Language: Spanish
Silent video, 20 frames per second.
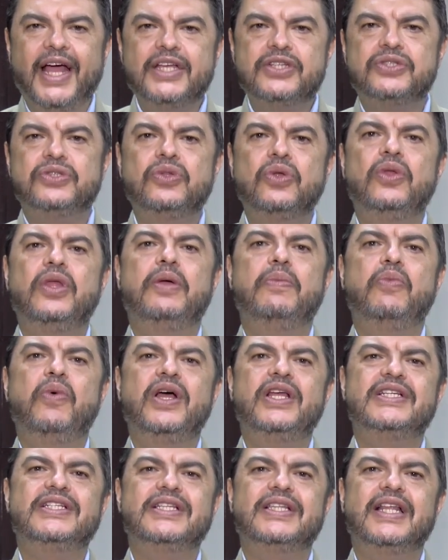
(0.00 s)
esto
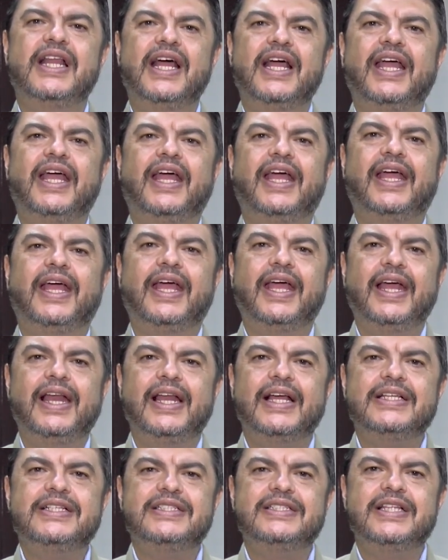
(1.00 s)
demuestra que
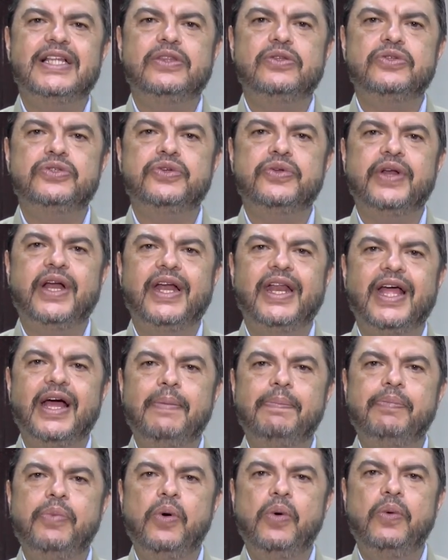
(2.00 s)
la
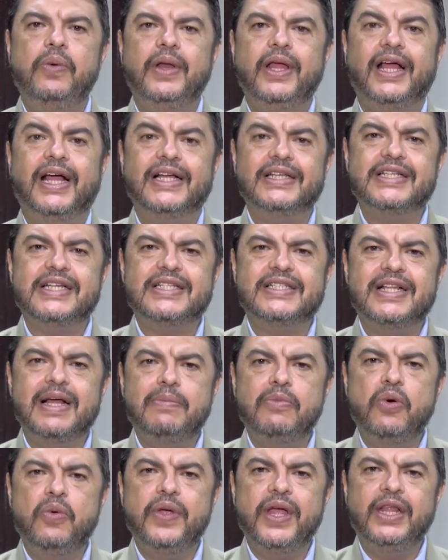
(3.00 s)
institucionalidad pública se está
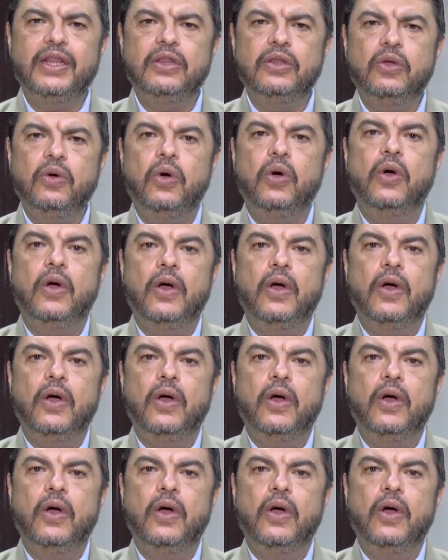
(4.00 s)
moviendo